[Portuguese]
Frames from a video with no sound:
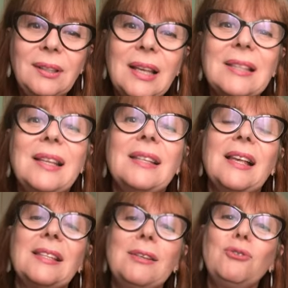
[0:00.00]
da
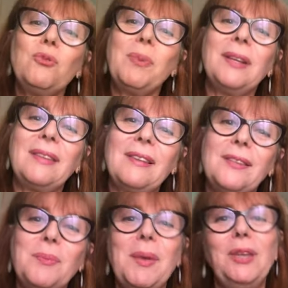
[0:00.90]
sensação de
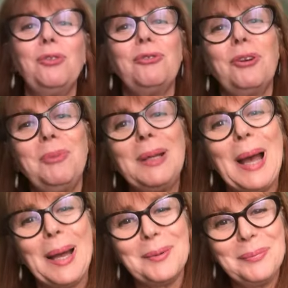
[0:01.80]
pertencimento
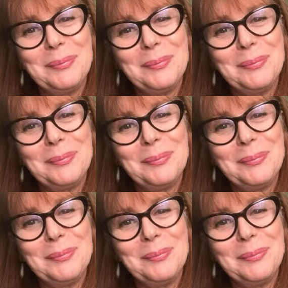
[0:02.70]
familiar.